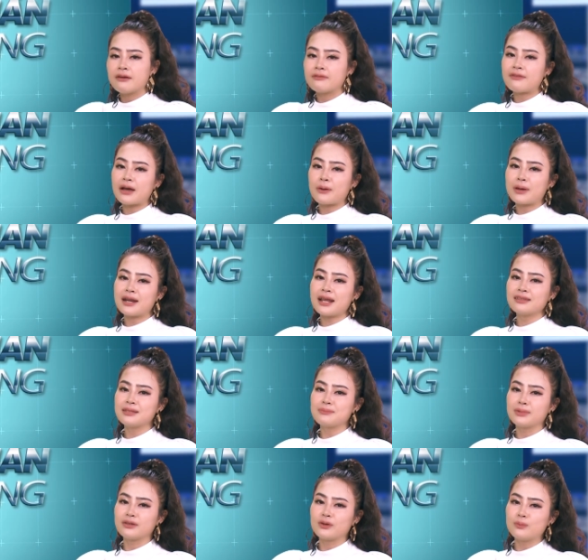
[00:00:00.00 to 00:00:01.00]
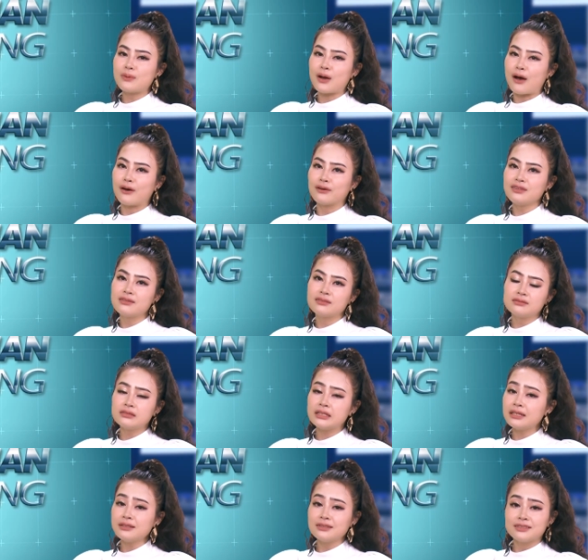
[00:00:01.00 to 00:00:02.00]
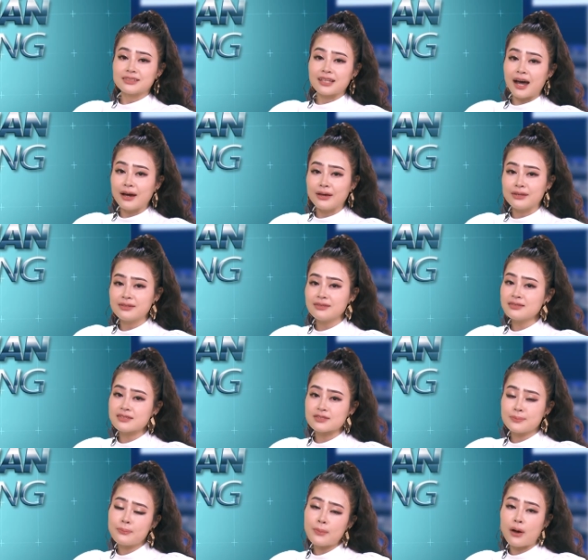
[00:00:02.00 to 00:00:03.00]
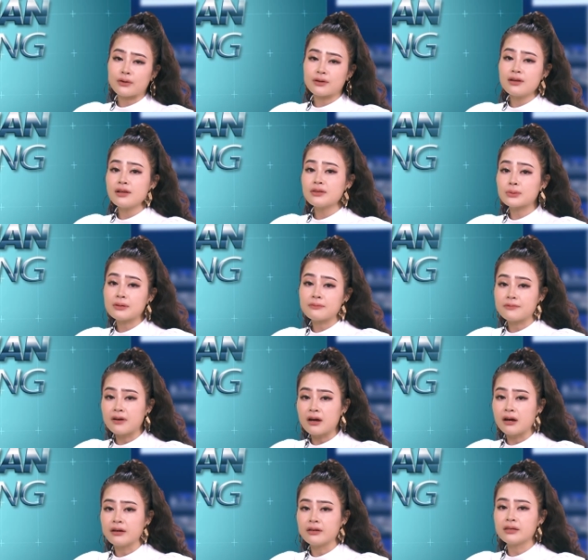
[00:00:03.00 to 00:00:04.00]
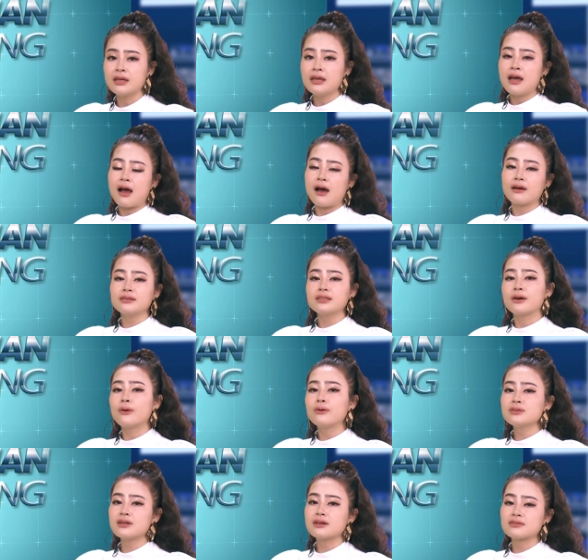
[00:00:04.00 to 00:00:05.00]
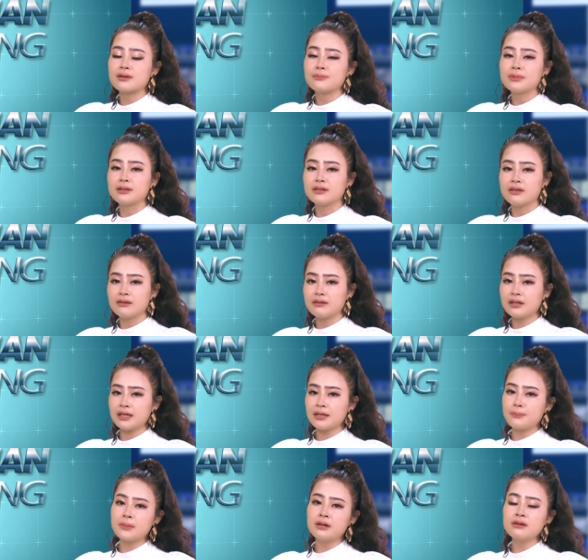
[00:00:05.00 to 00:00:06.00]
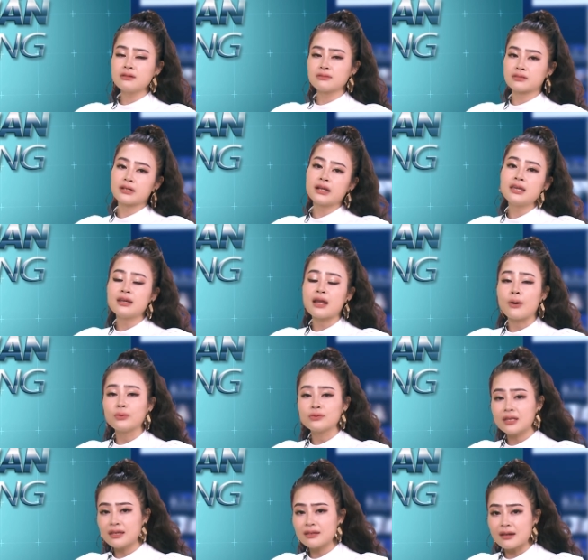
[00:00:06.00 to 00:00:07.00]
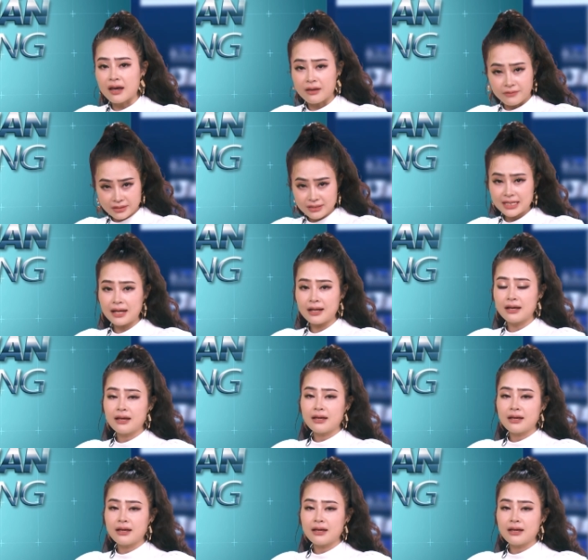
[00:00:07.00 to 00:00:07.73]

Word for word: Và ngoài ra thì mình cũng có những cái người thầy, những người support rất là tuyệt vời. Họ có thể hỗ trợ cho mình những cái bước đi đầu tiên đầy vững chắc.